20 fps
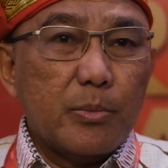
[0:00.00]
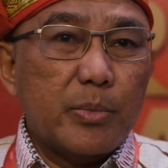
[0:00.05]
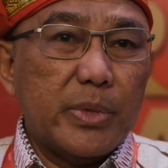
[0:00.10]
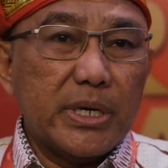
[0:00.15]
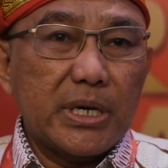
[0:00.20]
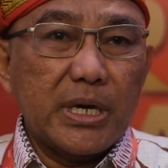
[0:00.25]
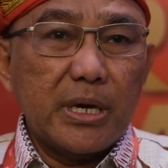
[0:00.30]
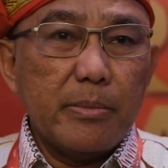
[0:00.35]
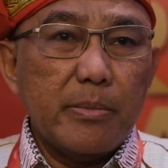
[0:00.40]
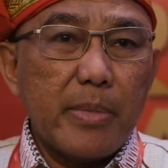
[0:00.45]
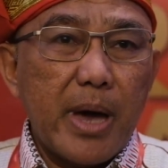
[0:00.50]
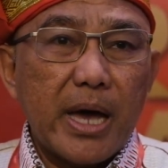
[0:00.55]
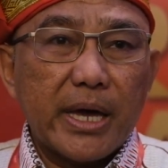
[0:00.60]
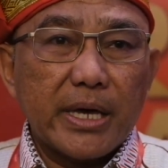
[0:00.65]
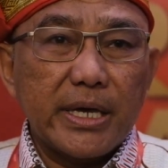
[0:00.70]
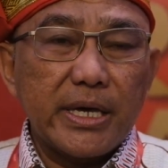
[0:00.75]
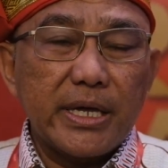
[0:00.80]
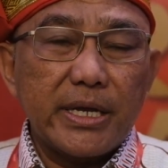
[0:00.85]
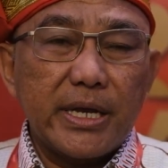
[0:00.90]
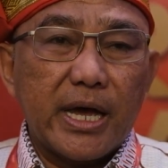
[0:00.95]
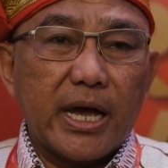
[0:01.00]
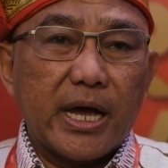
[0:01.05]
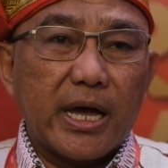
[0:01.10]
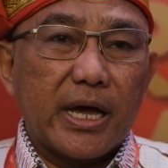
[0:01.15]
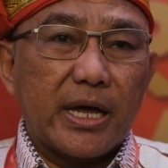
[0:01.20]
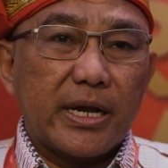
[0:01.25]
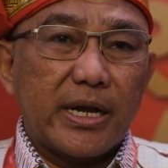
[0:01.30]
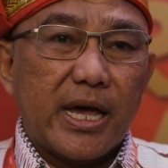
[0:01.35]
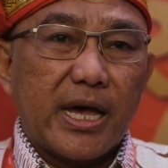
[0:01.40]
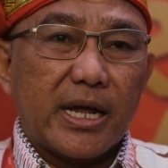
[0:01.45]
mengimbangi
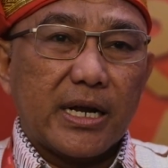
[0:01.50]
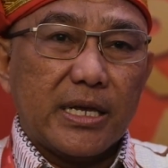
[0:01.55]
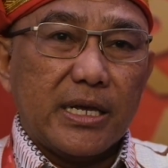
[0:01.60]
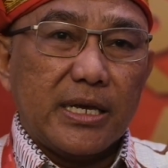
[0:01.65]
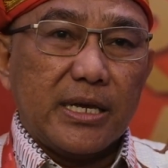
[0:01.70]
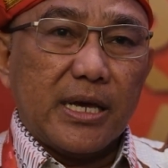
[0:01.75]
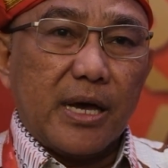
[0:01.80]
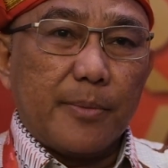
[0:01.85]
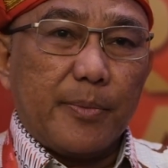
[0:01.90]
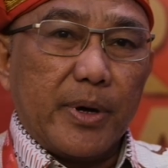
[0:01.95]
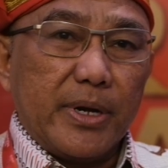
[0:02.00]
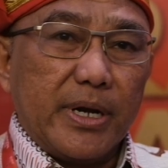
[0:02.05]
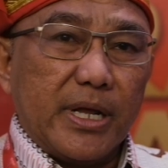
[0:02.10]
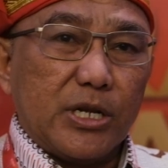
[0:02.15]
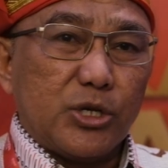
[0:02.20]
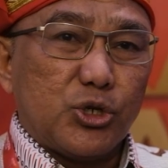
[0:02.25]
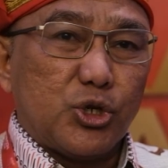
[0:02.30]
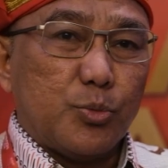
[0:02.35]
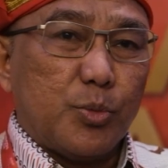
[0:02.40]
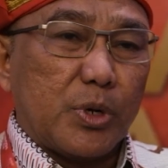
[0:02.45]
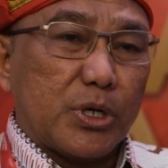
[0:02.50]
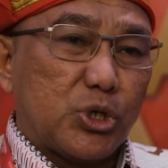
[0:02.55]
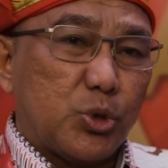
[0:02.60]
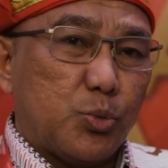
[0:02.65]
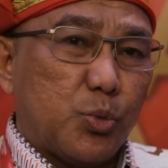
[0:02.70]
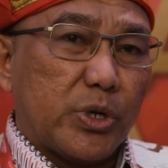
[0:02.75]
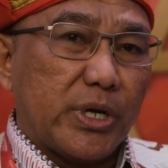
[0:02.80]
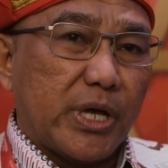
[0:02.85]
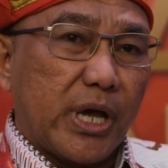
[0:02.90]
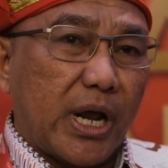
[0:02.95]
dengan dari apa dari
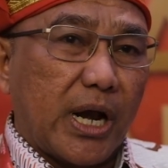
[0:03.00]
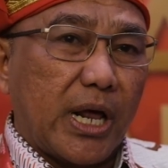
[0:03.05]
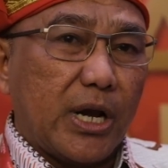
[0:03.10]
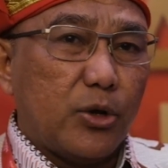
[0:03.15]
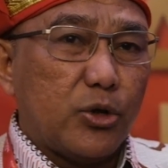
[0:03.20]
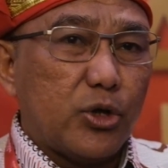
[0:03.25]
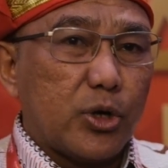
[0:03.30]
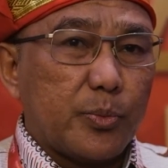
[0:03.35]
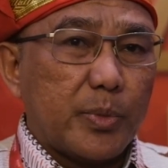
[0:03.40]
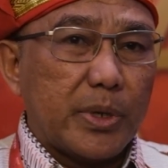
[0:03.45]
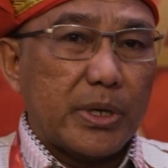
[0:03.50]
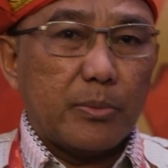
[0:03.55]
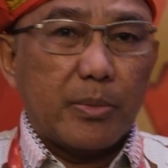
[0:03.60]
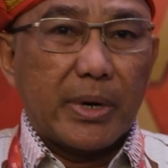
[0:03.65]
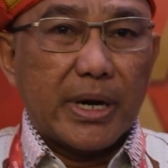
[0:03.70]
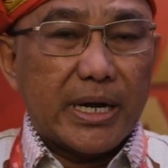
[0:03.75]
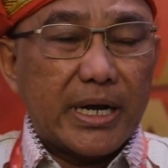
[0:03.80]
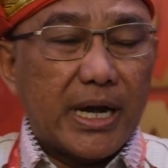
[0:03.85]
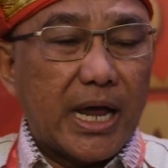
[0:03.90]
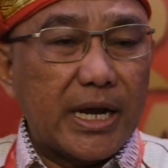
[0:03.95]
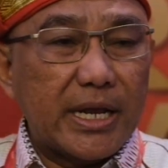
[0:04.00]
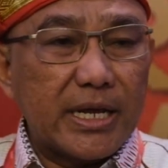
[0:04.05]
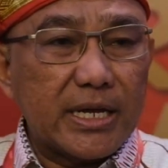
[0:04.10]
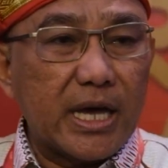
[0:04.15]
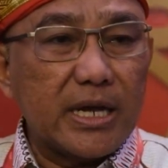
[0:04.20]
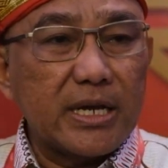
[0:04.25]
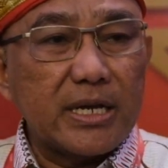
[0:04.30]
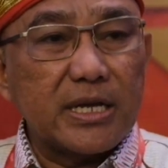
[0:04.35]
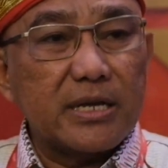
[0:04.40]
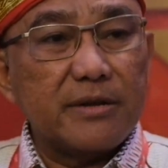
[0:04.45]
sumber-sumber yang lain untuk
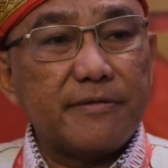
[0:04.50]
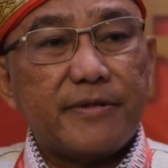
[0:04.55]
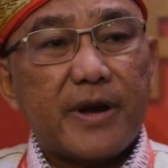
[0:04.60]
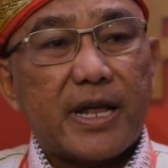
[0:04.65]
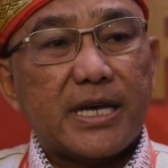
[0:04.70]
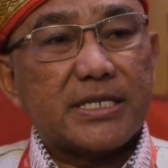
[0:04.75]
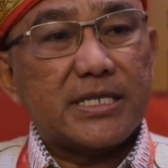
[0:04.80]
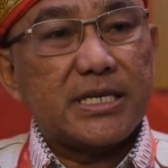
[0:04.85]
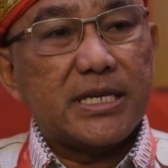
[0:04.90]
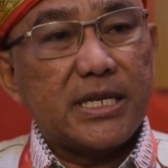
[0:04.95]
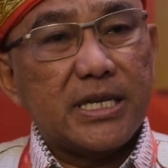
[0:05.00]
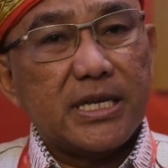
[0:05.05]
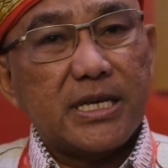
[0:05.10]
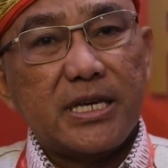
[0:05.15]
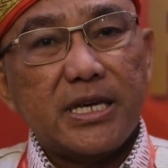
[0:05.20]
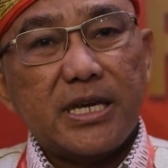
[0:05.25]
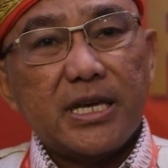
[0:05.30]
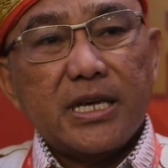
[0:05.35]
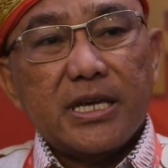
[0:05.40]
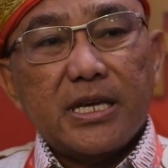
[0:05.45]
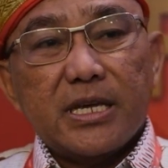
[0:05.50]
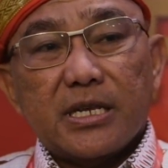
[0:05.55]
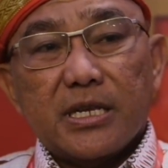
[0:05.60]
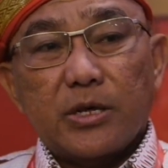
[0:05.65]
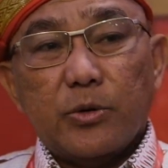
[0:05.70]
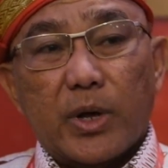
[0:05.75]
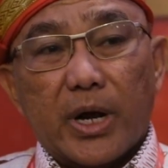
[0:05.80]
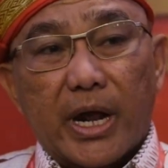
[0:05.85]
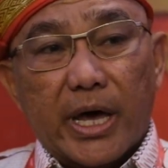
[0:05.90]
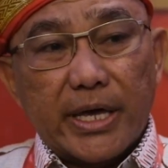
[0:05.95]
mengendalikan inflasi di,
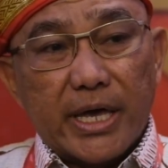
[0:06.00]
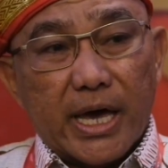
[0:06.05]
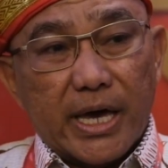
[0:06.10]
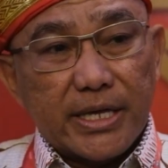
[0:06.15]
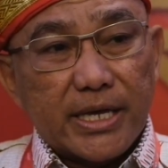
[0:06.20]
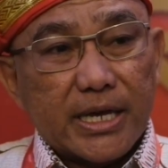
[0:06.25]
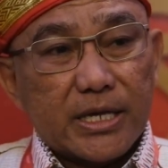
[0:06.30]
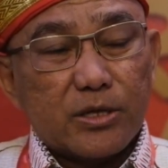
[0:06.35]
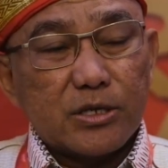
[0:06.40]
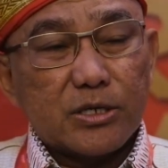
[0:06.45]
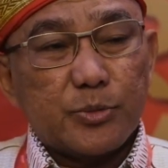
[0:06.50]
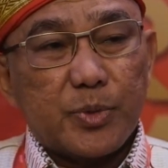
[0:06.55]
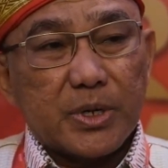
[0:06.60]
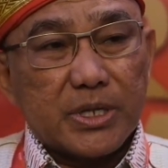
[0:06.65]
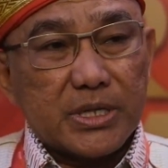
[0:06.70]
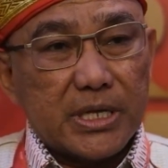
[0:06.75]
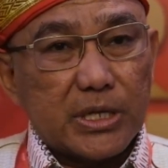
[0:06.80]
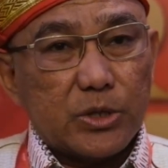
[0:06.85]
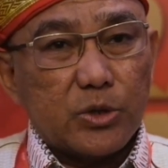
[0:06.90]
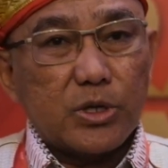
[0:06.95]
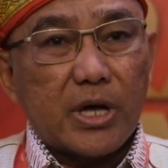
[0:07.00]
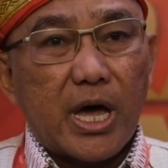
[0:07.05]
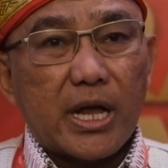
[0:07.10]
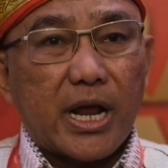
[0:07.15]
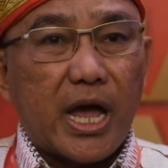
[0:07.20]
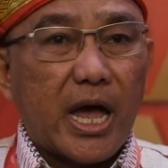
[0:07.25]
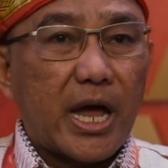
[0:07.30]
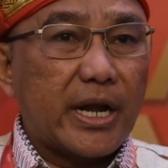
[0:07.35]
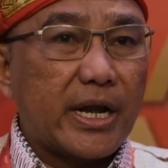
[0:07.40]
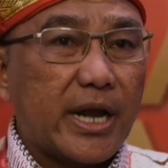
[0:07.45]
wilayah itu
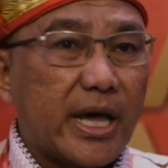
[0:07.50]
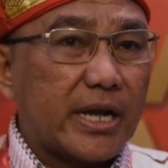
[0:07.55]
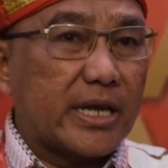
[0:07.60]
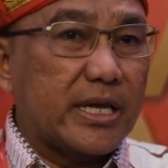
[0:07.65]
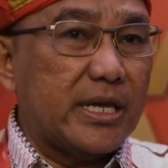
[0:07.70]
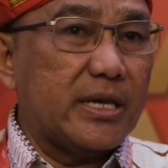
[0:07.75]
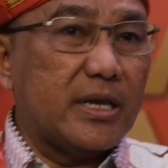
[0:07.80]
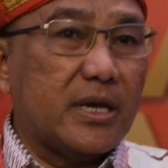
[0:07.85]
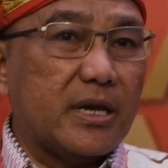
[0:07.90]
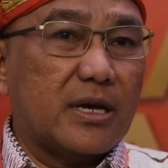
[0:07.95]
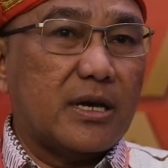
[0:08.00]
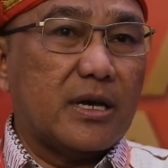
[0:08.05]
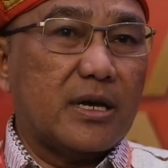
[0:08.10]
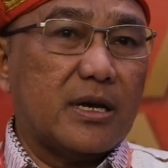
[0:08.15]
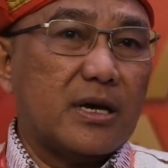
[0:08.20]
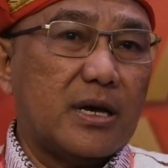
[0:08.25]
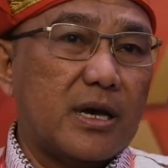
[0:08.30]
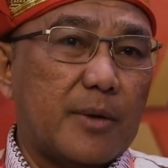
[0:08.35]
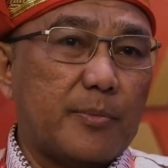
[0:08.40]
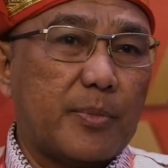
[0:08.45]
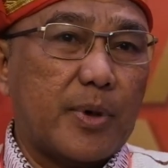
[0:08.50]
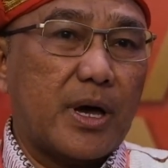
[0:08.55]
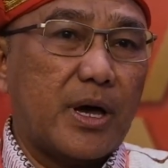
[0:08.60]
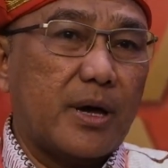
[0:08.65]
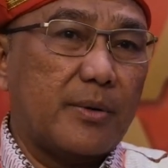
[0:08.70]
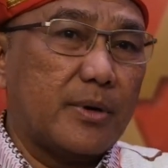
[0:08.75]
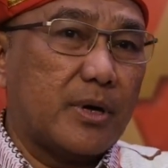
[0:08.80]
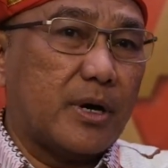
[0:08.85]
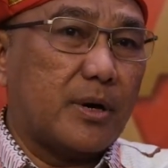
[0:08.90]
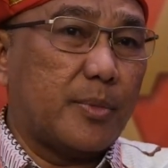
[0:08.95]
arahan dari uh,
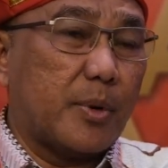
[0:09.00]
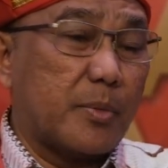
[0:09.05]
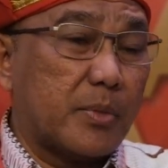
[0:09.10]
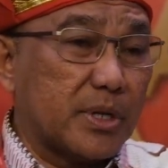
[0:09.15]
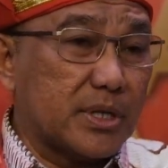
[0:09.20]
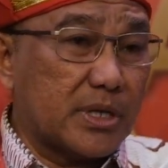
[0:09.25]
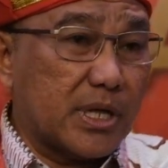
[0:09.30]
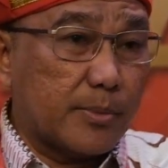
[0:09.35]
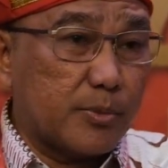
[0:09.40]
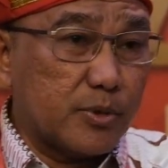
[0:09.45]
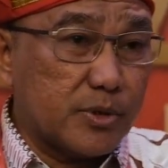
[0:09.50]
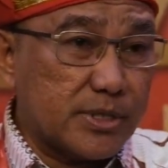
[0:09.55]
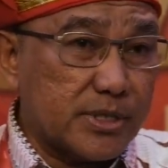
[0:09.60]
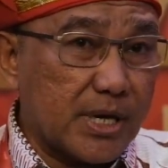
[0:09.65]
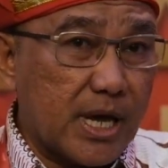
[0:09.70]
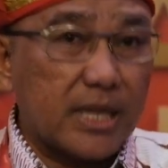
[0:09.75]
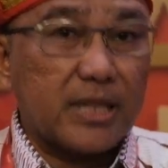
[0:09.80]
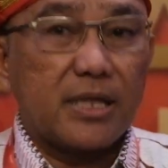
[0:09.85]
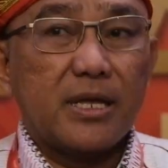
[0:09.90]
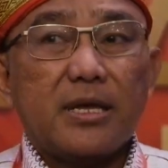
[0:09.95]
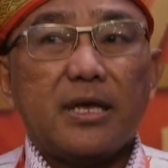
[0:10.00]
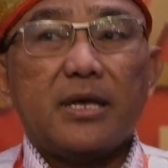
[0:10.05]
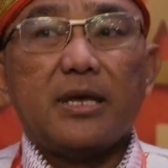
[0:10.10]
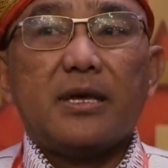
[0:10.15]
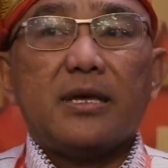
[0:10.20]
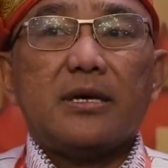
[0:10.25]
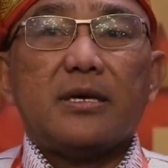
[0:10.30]
apa,